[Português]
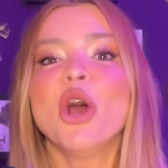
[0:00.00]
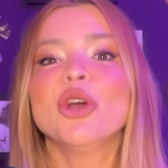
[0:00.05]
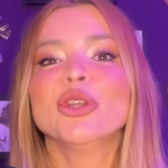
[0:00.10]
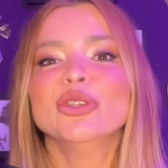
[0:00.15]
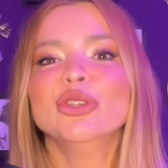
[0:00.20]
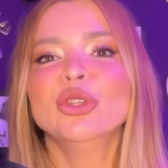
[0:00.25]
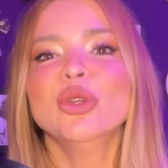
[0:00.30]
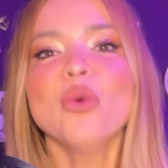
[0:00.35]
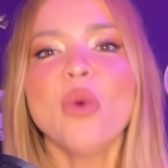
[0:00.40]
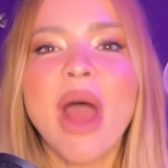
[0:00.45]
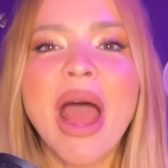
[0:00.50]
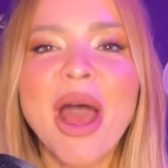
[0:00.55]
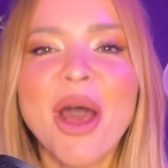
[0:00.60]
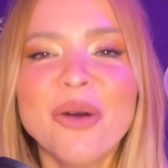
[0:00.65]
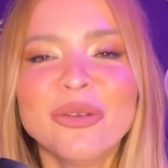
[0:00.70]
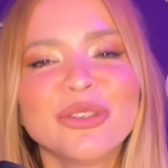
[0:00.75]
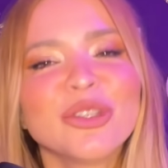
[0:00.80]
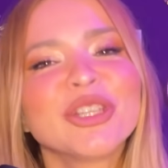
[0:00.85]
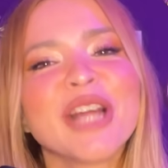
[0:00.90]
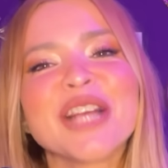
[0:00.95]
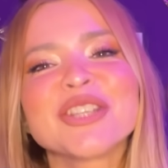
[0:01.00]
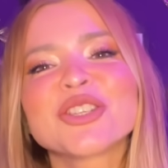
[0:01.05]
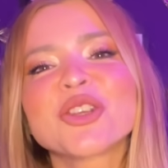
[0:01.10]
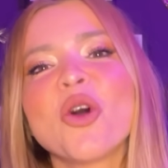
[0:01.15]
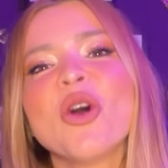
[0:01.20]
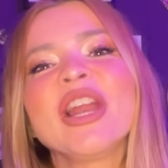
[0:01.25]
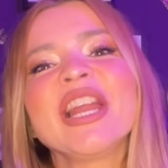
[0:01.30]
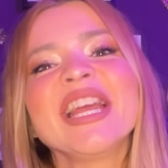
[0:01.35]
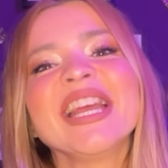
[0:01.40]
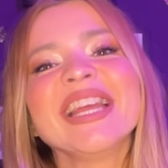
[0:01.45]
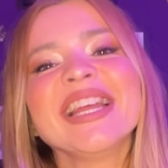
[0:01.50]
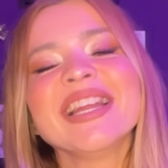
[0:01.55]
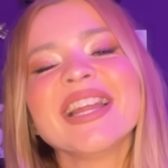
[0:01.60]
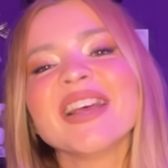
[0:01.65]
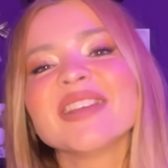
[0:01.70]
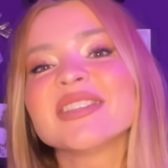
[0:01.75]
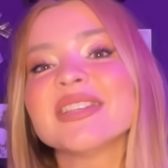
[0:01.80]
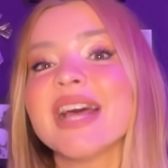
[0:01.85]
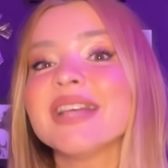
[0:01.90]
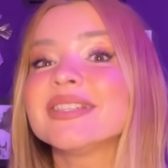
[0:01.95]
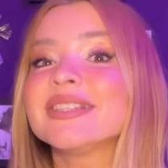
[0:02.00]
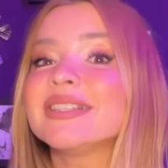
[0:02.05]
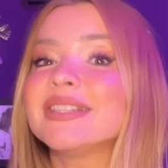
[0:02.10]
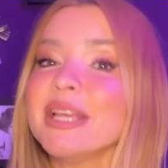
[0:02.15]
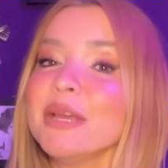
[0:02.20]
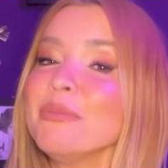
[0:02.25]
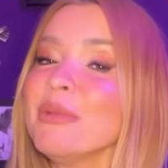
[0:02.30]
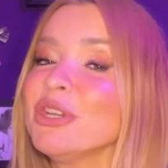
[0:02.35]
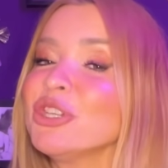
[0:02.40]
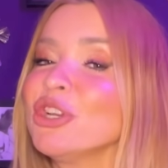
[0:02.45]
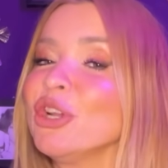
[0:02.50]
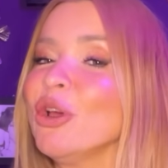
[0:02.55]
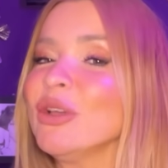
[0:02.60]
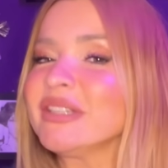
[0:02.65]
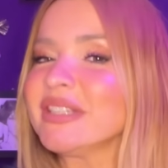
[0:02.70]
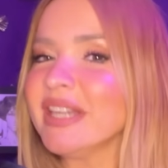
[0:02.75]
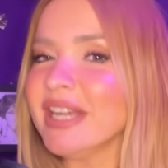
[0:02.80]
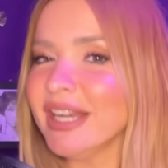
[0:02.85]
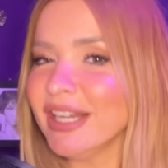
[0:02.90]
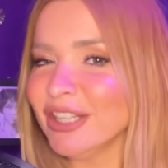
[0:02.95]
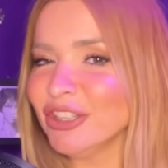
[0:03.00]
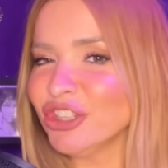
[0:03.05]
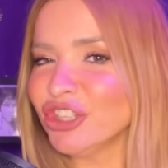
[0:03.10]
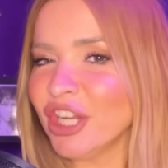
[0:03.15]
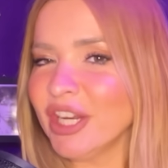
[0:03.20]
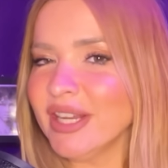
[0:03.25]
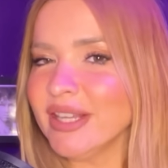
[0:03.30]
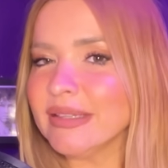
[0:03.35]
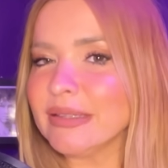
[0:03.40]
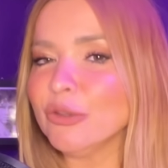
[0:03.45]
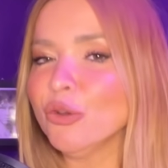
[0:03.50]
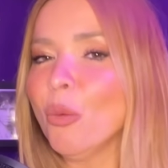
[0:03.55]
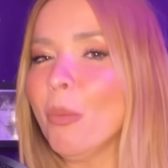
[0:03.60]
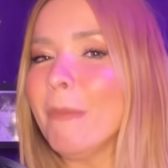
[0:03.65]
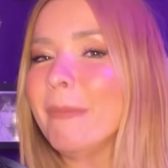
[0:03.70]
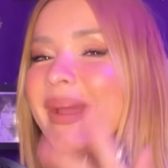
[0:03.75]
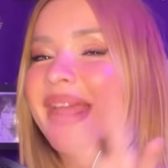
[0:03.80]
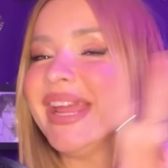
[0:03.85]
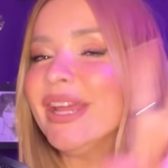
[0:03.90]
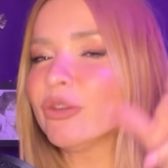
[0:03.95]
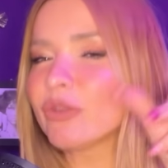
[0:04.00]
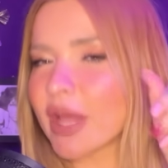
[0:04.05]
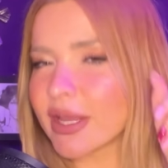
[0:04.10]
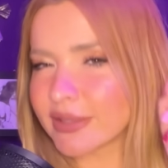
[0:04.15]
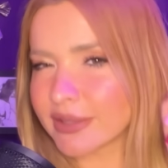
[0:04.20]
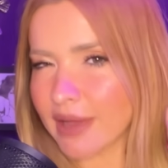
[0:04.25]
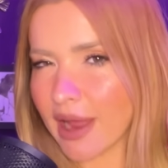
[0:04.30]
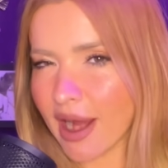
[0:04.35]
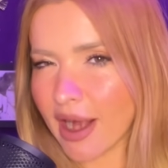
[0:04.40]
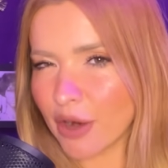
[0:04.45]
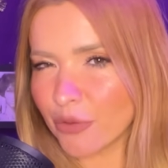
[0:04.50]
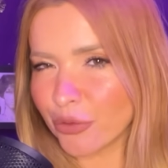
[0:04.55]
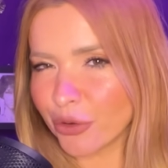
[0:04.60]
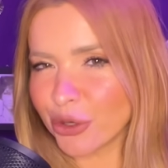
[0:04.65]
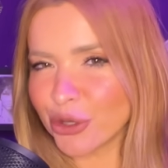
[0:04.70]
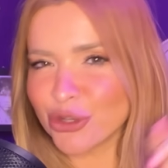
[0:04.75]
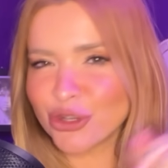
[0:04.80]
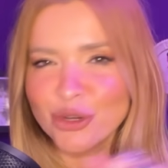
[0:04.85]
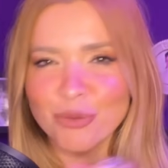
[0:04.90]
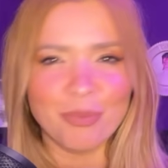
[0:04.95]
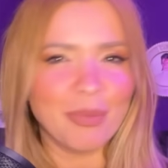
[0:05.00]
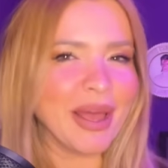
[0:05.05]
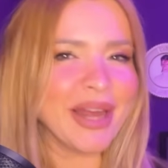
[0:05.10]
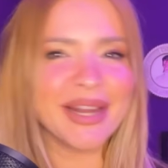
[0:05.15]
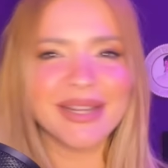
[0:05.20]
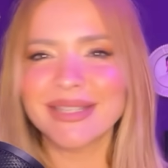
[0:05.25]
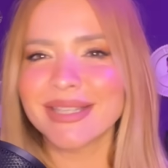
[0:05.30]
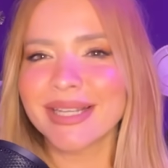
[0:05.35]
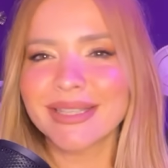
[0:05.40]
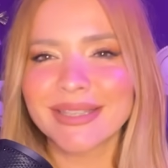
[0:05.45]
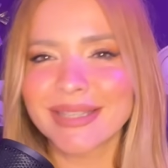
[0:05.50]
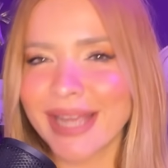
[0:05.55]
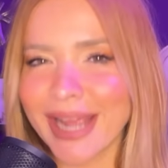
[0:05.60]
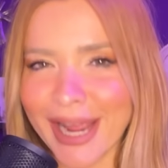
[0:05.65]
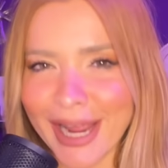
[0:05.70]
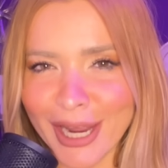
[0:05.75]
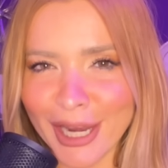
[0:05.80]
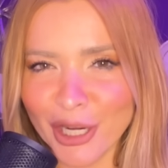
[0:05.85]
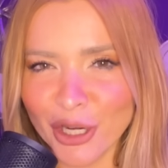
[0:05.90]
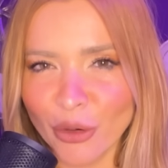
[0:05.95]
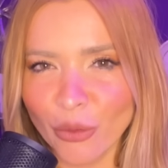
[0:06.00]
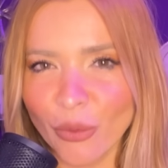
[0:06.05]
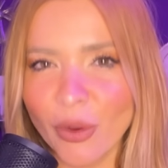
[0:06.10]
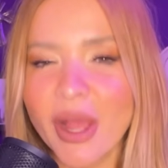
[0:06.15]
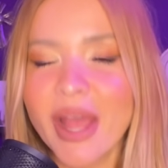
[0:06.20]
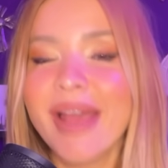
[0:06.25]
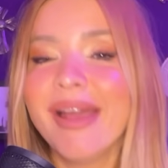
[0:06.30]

No alto das colinas, acima de Los Angeles, no meio das árvores de Benedict Canyon,